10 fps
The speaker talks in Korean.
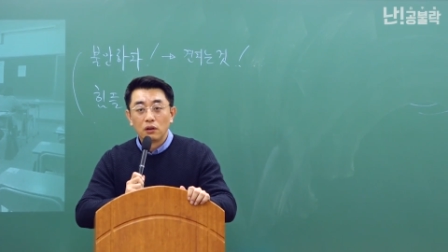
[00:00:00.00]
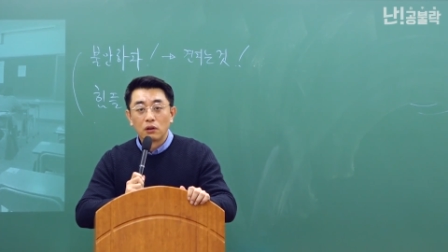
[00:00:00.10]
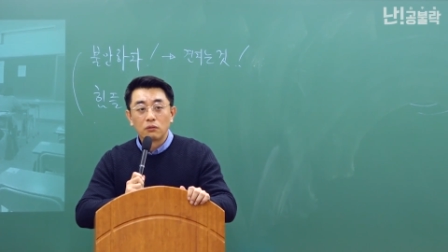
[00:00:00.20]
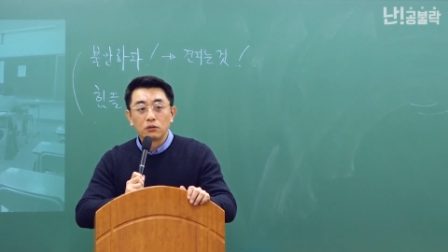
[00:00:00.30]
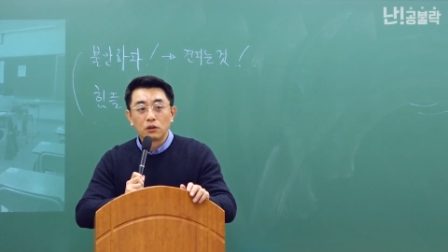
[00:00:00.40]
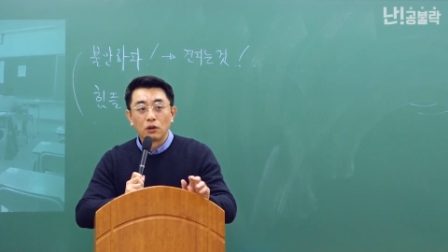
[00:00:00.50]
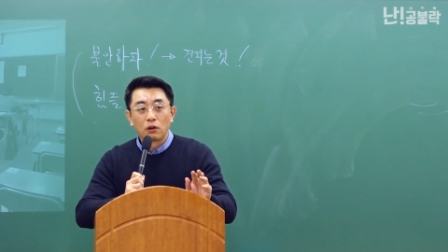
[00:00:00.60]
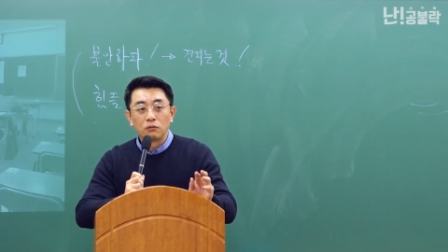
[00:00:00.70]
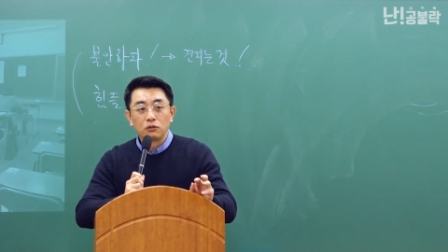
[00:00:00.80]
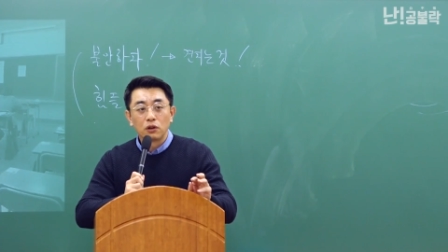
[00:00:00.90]
여러분들
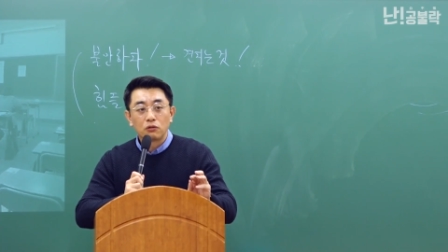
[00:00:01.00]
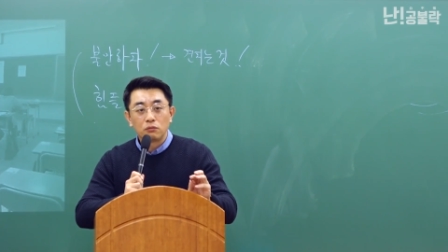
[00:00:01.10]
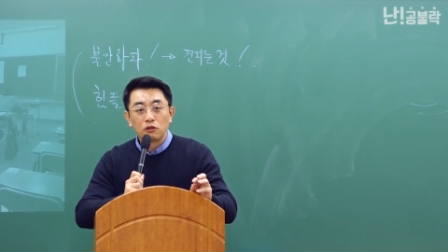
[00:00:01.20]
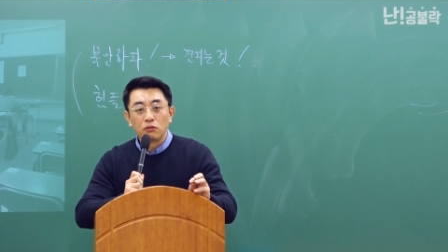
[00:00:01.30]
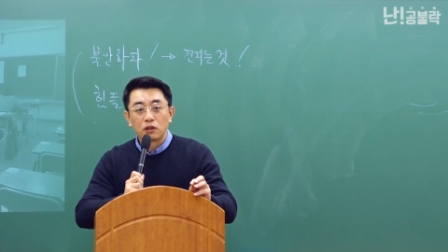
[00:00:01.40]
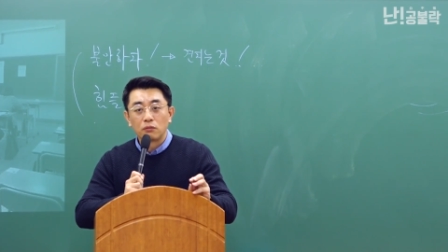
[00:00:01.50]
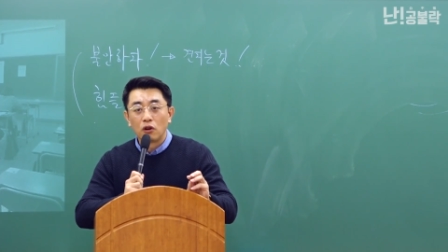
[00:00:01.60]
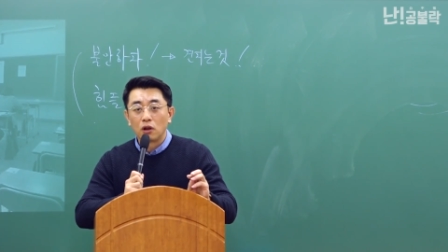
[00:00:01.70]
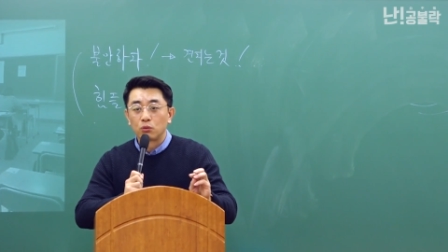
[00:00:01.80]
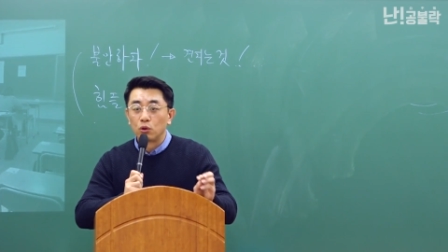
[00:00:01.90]
여러분들의 꿈을 위해서
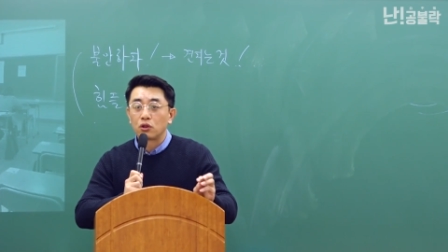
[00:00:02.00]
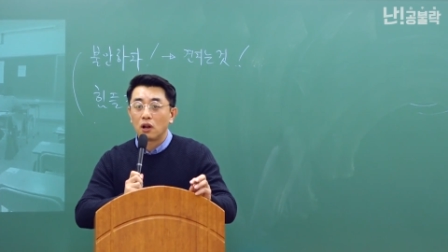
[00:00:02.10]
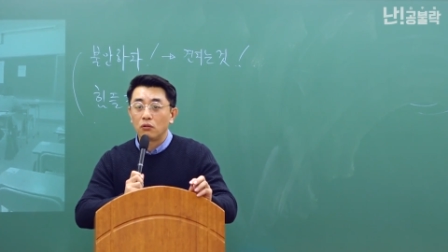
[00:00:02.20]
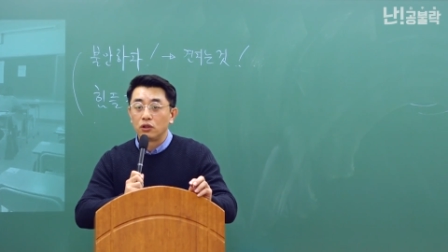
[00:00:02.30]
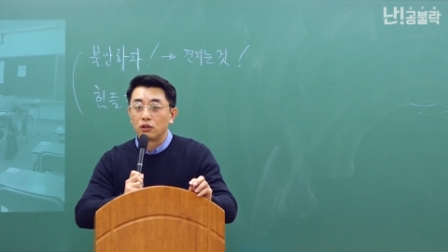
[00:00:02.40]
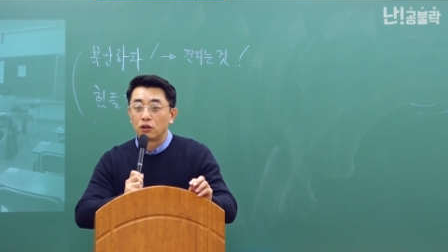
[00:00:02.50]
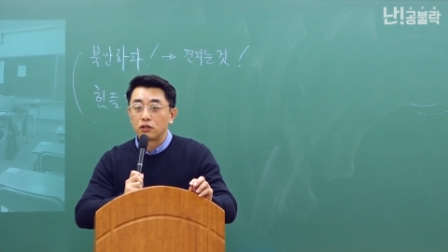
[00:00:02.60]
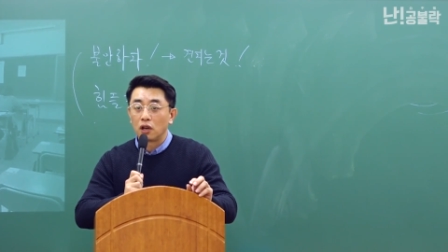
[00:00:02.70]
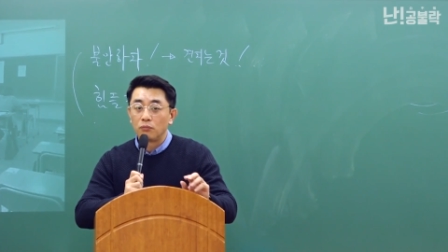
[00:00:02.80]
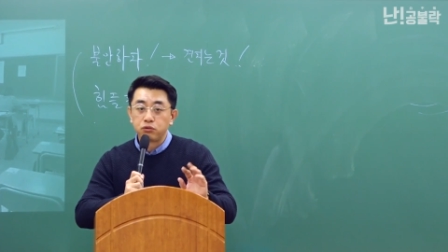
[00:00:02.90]
뭔가를 도전하고 있는
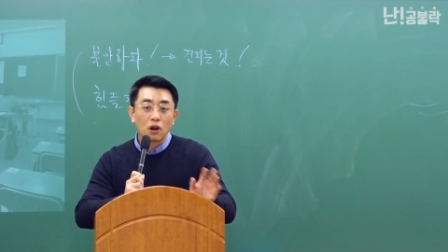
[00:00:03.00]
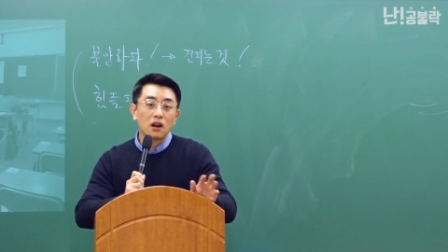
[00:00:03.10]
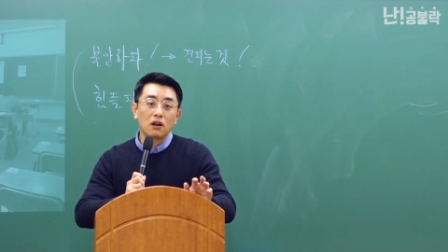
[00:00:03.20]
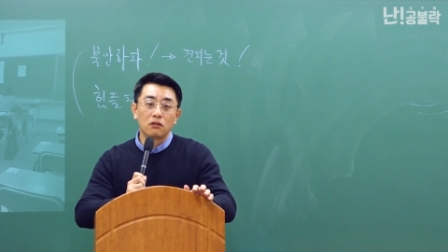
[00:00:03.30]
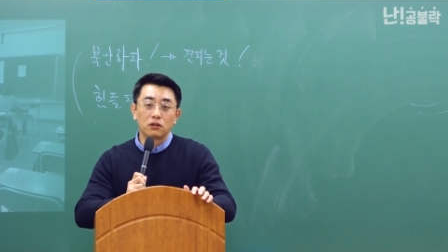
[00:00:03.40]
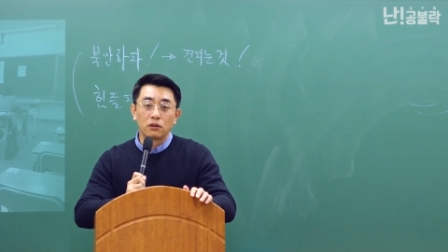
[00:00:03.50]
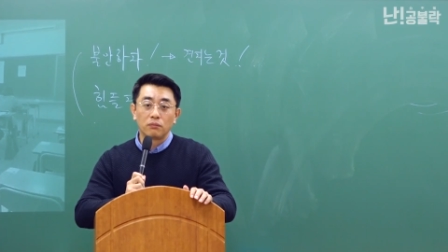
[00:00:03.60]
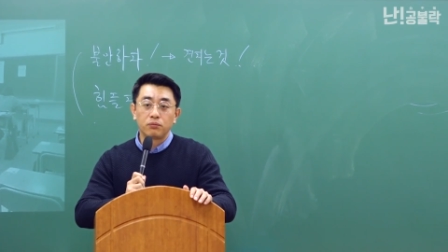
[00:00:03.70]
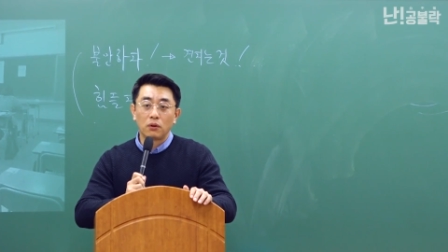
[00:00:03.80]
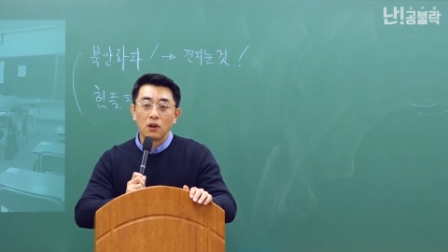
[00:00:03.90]
거잖아요. 불안한
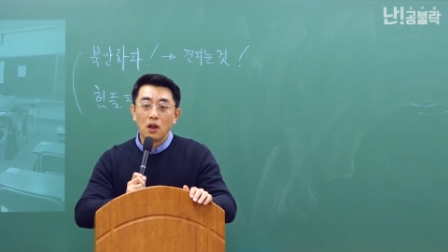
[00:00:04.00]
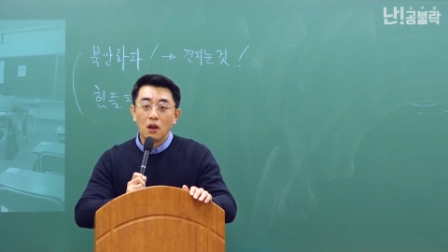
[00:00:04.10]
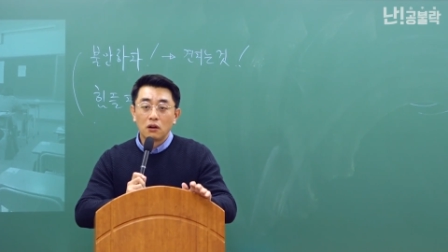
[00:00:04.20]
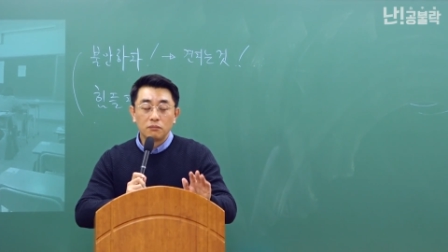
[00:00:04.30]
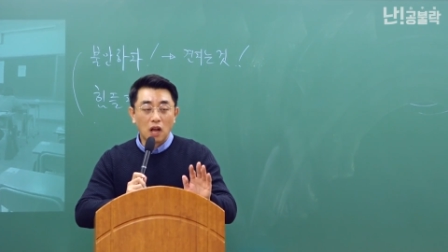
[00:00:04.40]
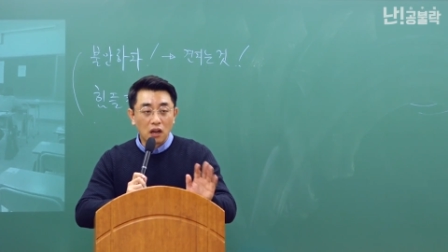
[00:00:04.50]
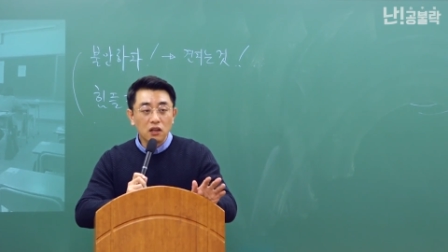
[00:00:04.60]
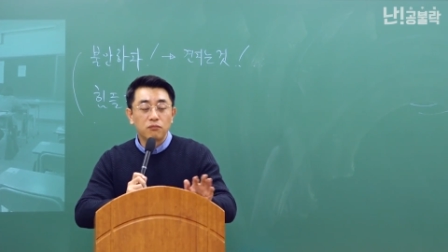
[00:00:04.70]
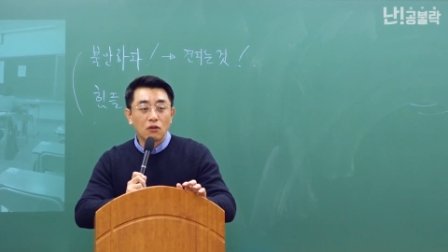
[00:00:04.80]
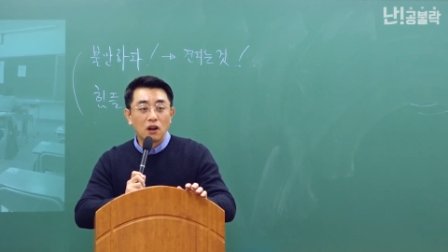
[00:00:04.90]
거죠. 불, 그럼
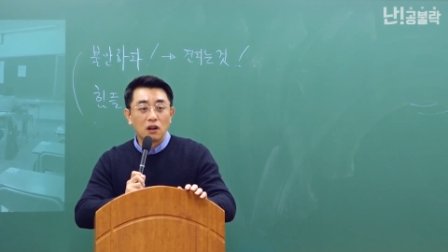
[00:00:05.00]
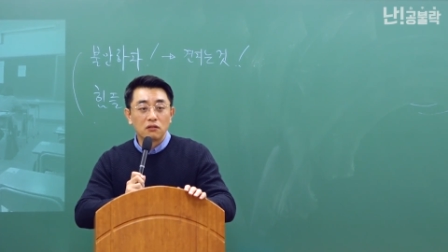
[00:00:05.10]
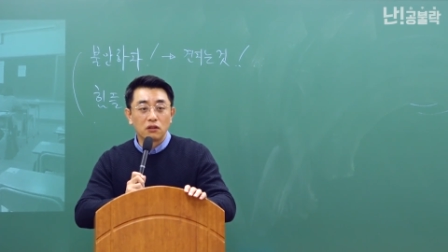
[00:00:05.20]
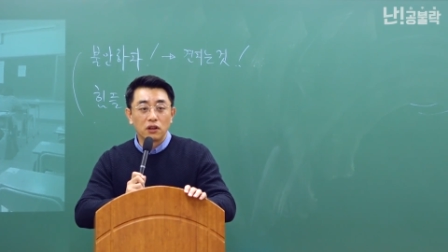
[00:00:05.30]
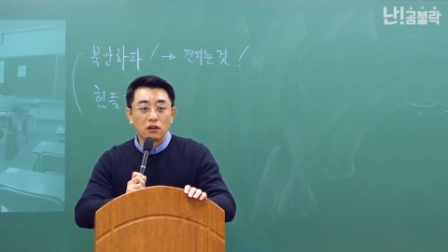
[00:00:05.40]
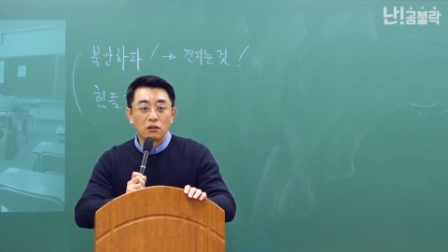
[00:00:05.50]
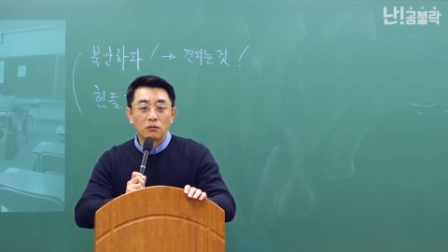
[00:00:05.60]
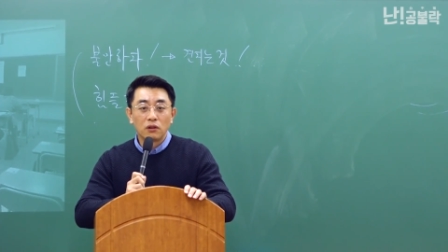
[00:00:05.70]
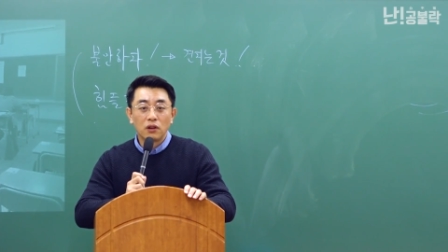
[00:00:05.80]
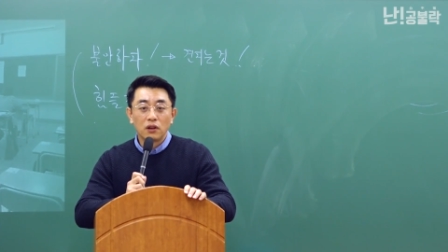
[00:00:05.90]
당연히 불안한
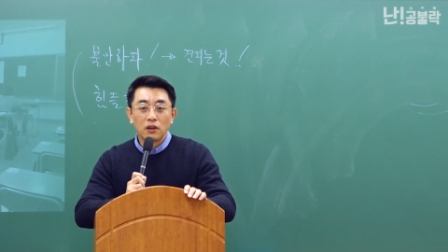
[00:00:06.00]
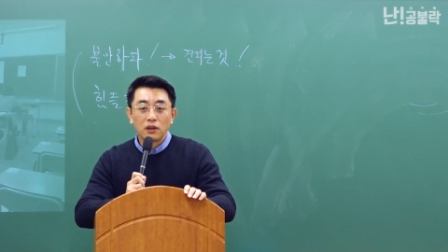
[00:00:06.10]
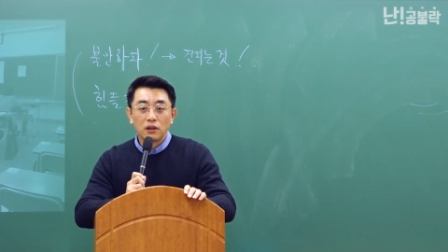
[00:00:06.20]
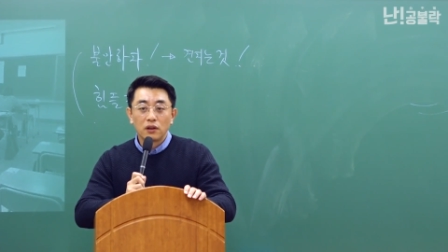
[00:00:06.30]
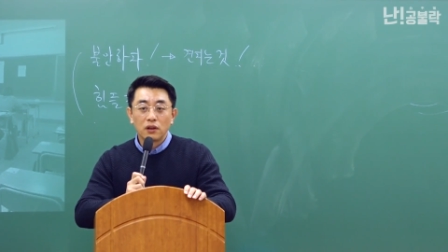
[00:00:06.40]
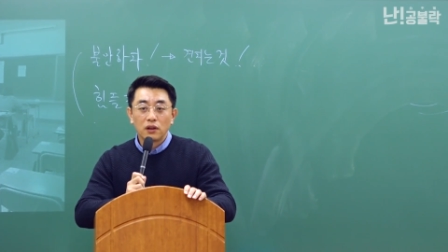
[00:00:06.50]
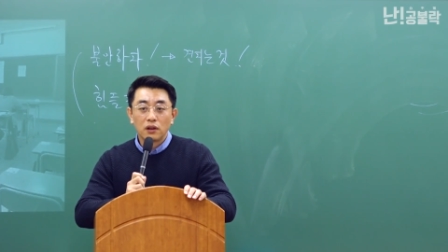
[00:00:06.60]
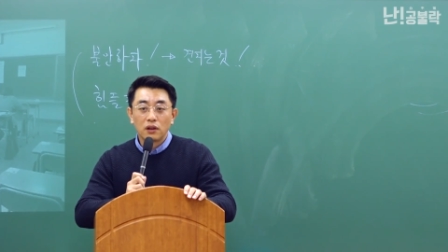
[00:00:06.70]
거예요. 음?